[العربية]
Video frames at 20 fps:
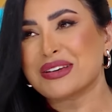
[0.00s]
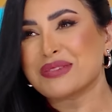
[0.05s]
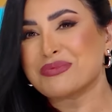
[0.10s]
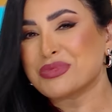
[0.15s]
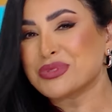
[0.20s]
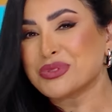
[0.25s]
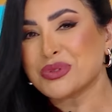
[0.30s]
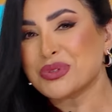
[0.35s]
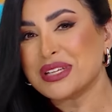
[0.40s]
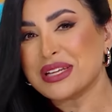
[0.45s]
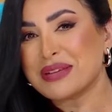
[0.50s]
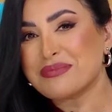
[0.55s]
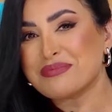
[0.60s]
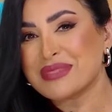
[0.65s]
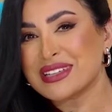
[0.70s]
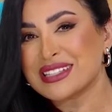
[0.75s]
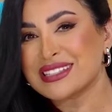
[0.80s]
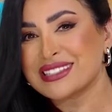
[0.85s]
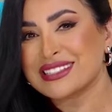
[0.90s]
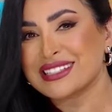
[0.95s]
بدون
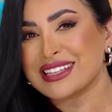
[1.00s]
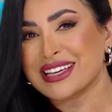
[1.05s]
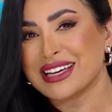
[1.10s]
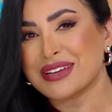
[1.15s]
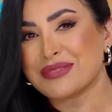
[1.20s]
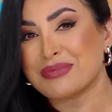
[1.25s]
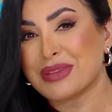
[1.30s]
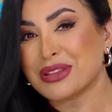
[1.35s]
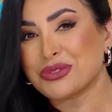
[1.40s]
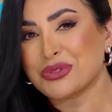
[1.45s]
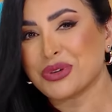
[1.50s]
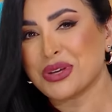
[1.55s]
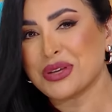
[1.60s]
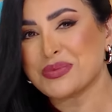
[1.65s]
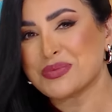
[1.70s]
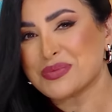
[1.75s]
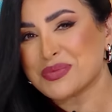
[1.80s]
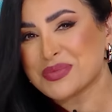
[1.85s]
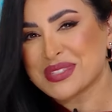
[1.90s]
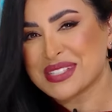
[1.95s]
لمة آه، من
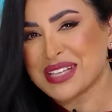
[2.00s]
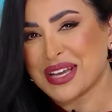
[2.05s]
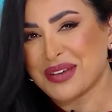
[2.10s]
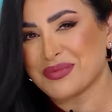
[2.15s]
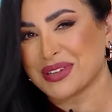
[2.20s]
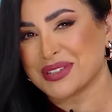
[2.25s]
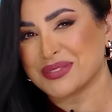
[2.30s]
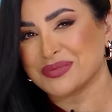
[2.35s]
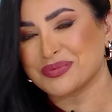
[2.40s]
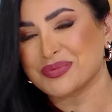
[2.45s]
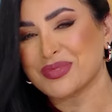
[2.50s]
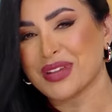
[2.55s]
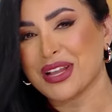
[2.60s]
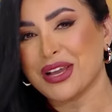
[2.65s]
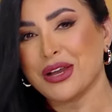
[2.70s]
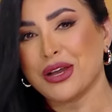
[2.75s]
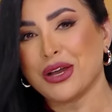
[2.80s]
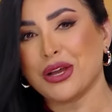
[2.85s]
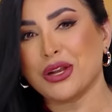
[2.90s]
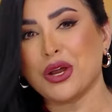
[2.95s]
تحب صعبة
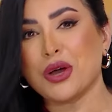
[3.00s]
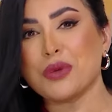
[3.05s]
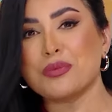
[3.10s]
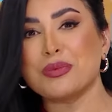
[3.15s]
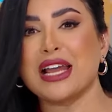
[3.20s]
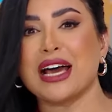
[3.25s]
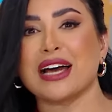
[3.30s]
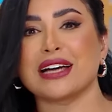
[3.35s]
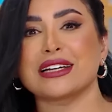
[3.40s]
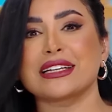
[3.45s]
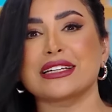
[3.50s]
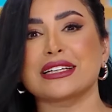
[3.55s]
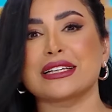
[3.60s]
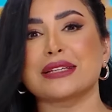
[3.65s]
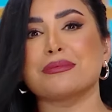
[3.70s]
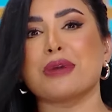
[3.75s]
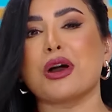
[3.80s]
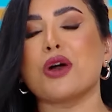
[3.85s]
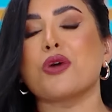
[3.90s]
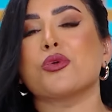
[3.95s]
الحب الحقيقي
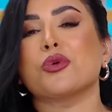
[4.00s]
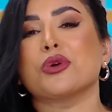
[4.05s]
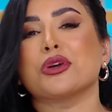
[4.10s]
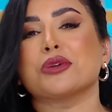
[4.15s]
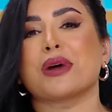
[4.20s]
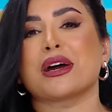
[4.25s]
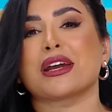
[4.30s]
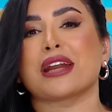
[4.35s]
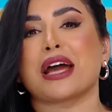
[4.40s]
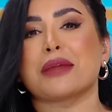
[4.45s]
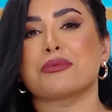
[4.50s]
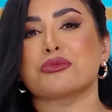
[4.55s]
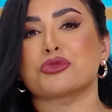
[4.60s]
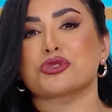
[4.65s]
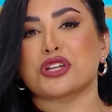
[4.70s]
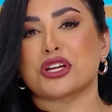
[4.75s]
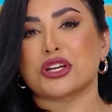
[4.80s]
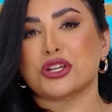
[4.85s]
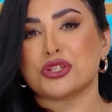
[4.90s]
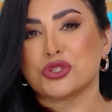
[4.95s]
ما هو عبارة عن
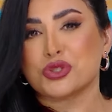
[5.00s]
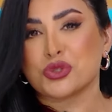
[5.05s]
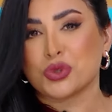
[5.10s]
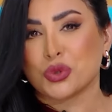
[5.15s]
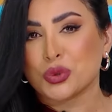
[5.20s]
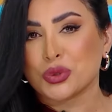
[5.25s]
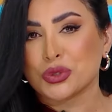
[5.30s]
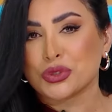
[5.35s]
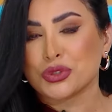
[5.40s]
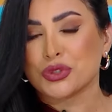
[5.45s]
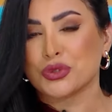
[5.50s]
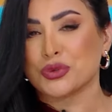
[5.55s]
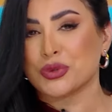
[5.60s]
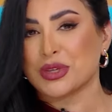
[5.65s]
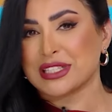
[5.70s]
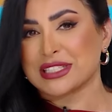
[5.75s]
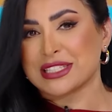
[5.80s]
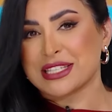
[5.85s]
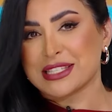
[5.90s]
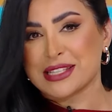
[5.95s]
مجرد شعور هو
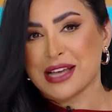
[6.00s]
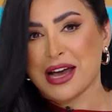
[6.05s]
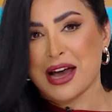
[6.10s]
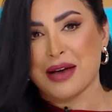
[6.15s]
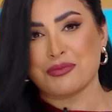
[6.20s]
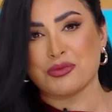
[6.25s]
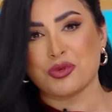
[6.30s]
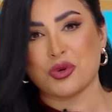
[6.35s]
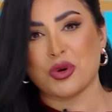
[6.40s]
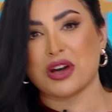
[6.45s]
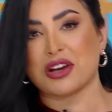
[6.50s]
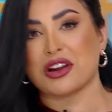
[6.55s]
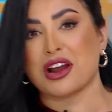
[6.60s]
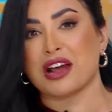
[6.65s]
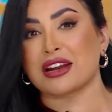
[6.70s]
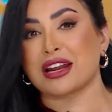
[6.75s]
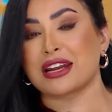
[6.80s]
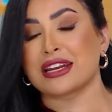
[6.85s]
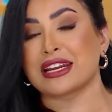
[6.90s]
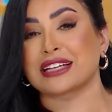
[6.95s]
التزام
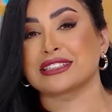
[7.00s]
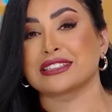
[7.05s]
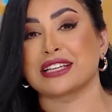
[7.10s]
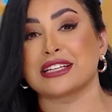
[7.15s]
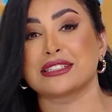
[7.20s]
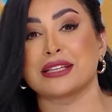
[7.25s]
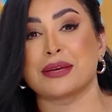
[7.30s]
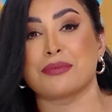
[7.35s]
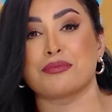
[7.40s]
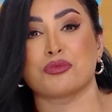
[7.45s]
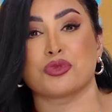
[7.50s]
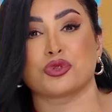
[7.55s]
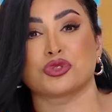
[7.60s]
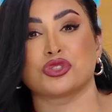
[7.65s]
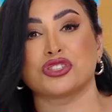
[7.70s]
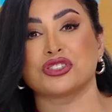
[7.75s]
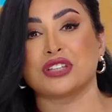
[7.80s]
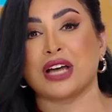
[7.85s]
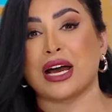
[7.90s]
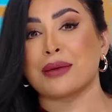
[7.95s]
وقرار أنك تهتم
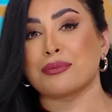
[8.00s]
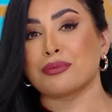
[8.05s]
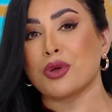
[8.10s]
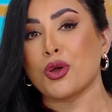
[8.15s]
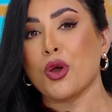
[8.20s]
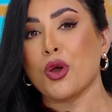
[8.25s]
وتدعم